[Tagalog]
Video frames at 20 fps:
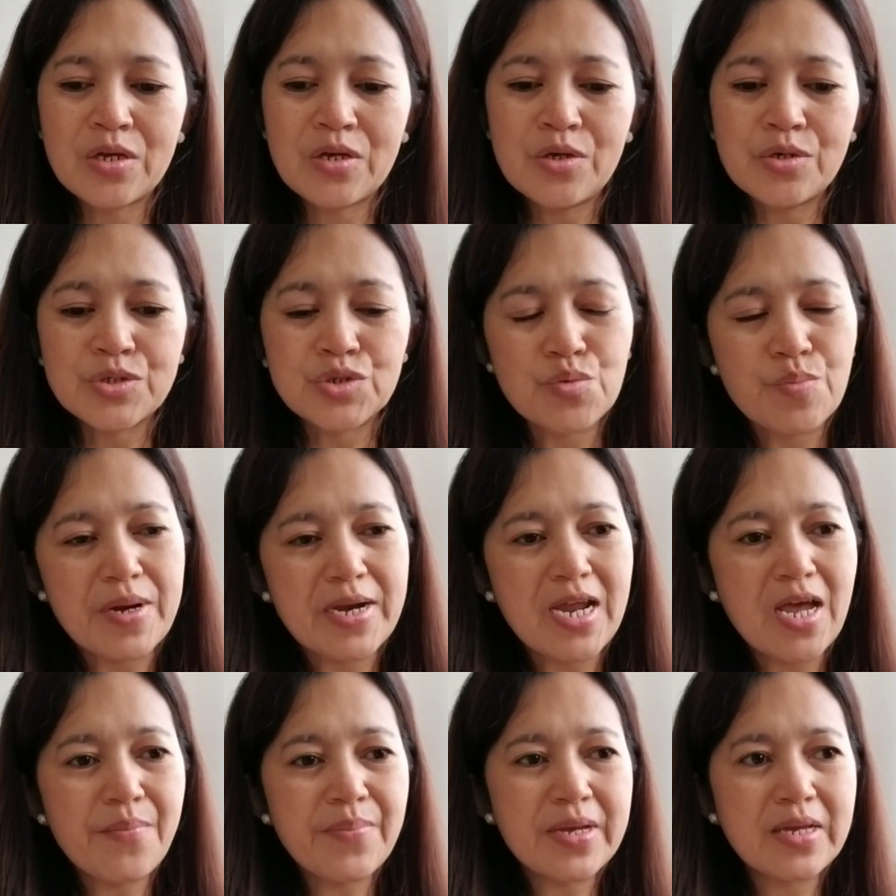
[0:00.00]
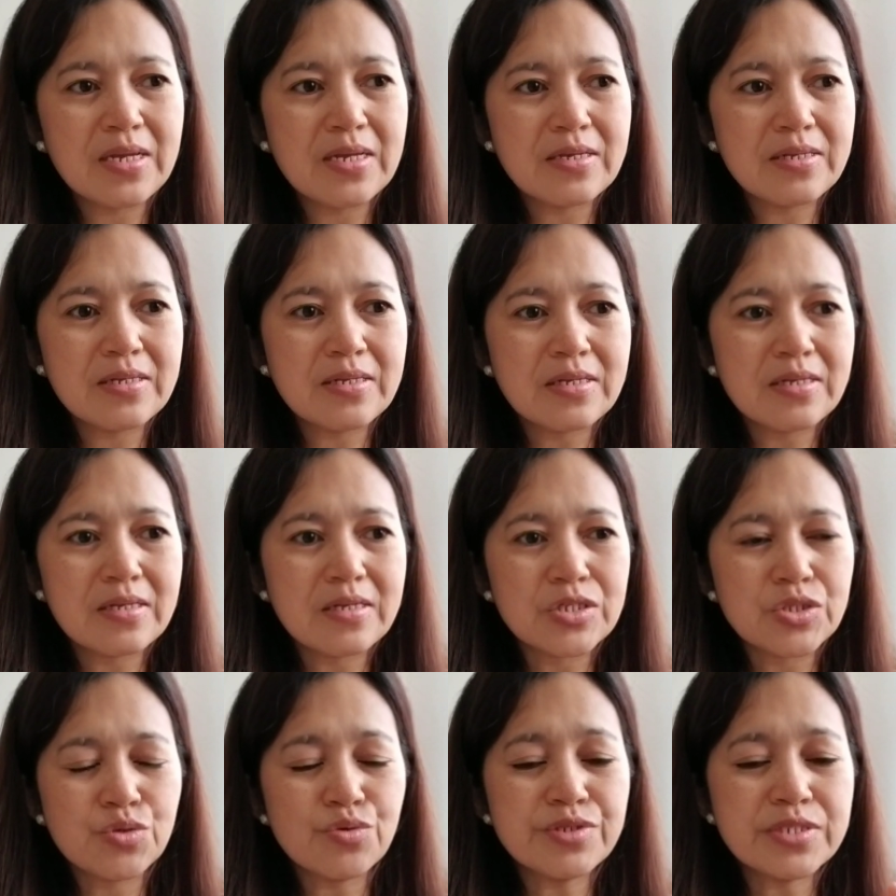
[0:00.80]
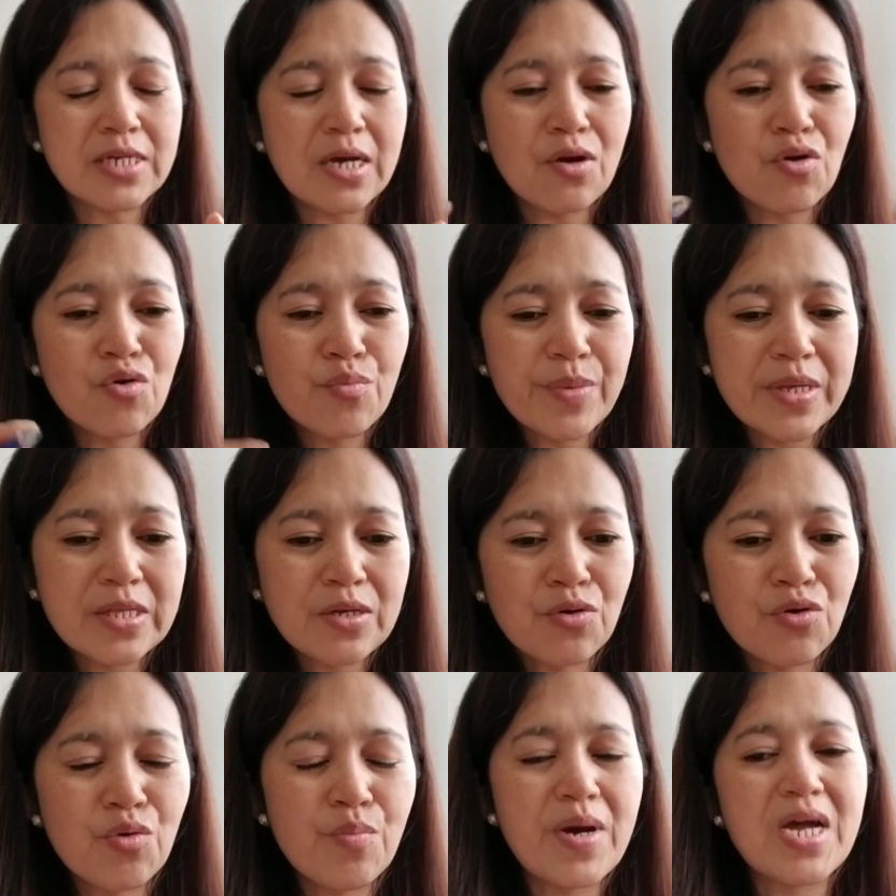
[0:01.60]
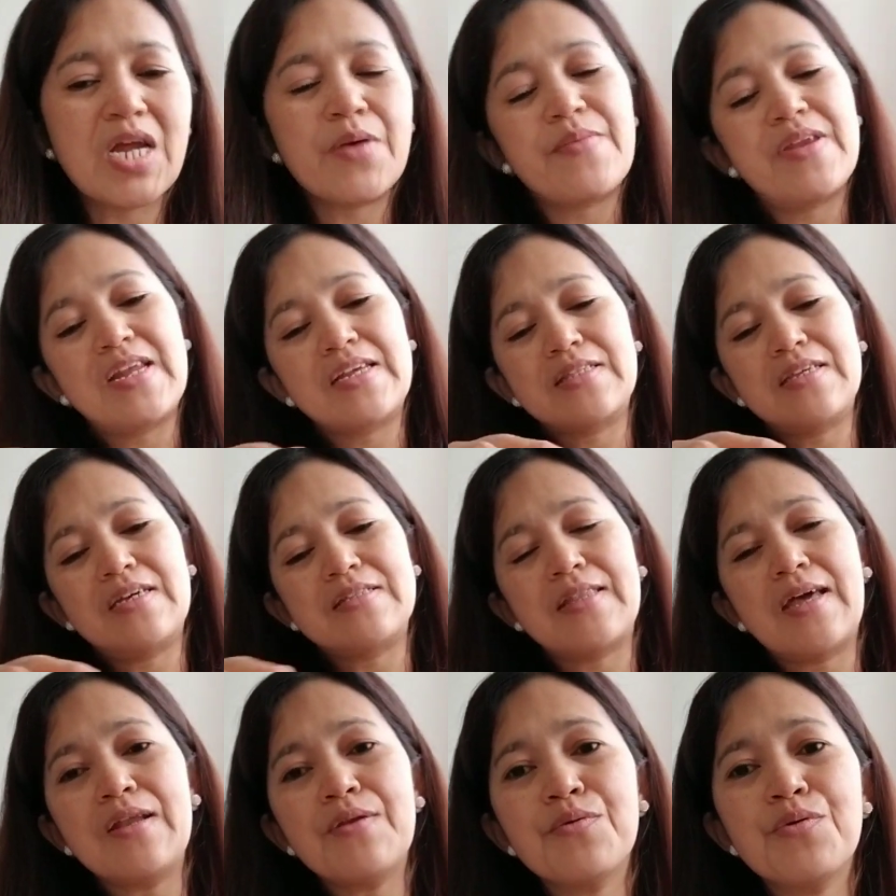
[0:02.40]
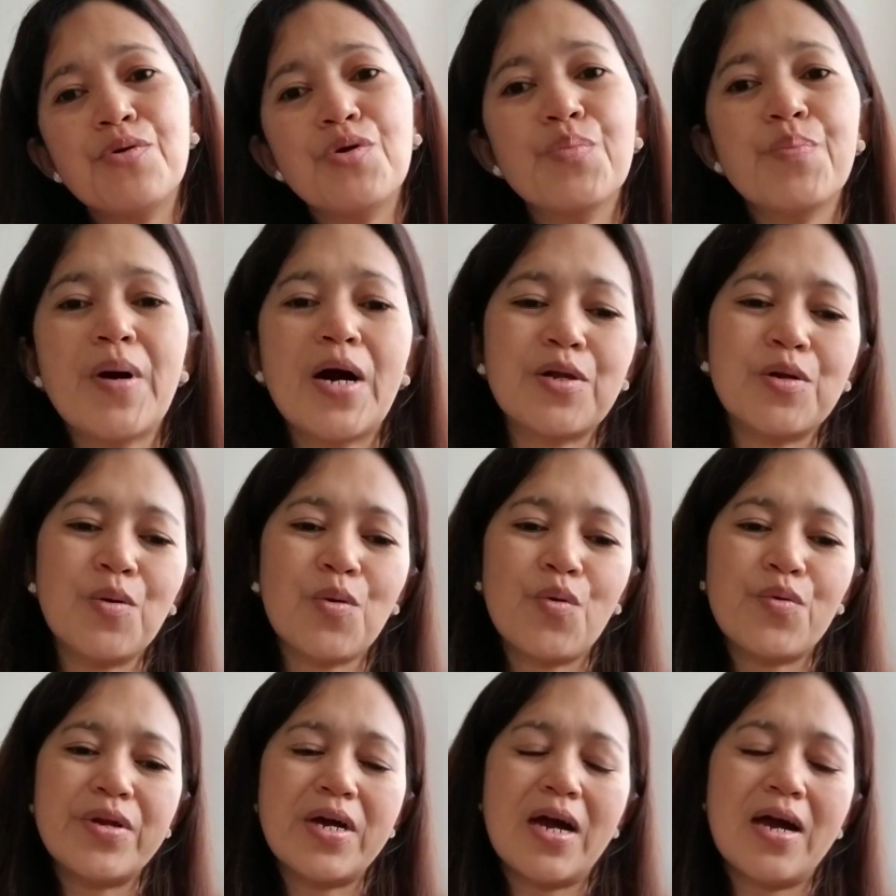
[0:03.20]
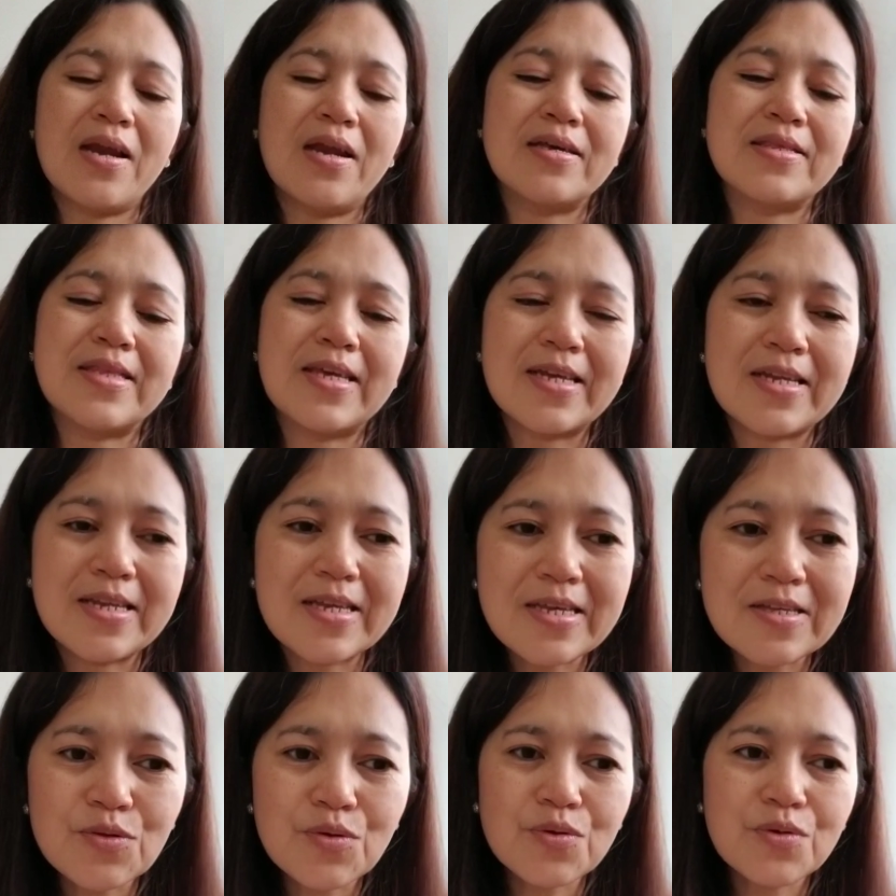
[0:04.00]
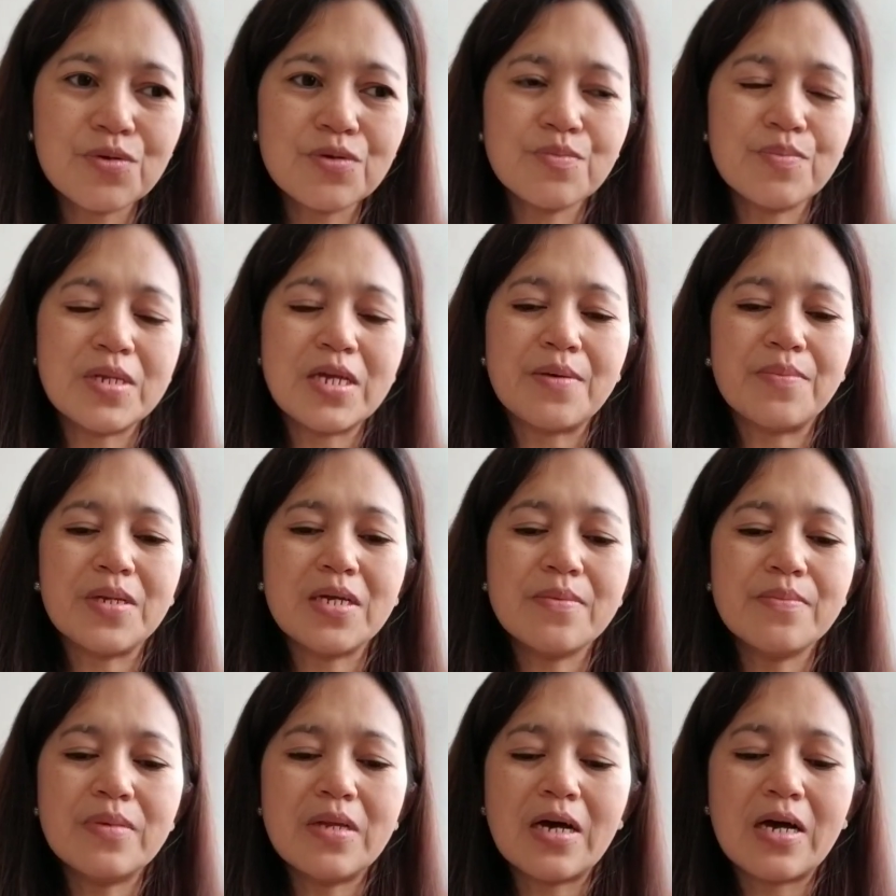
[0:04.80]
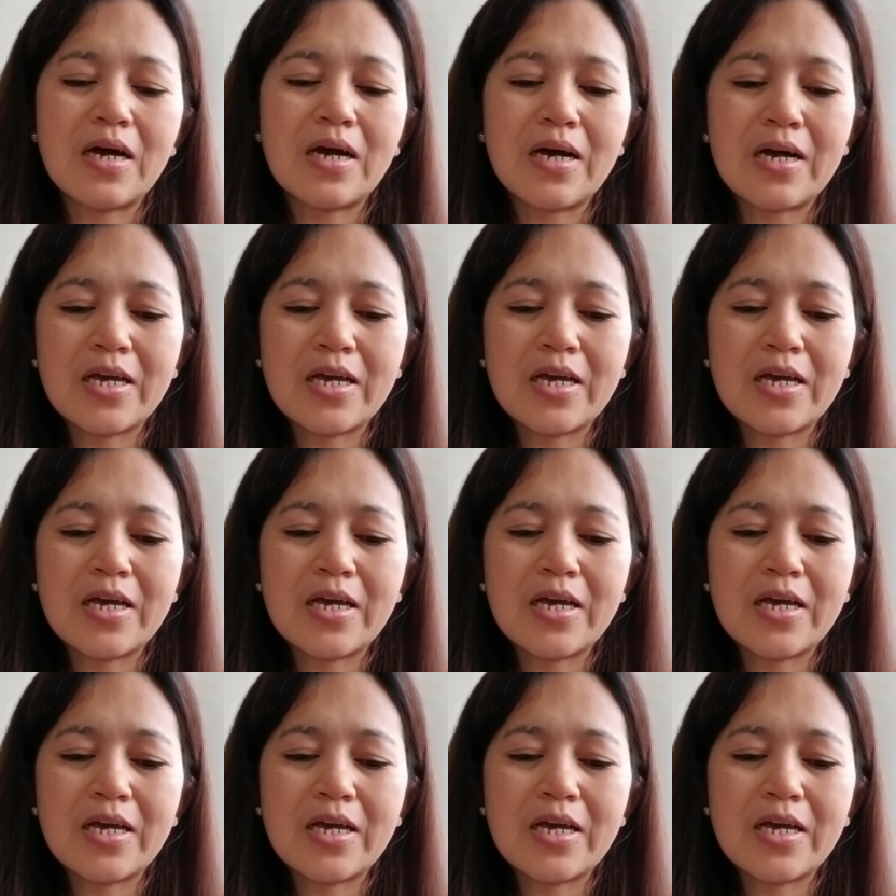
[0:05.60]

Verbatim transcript: So, maraming doon sa comment ko, maraming nagtatanong, paano ako nakarating dito, bla bla bla.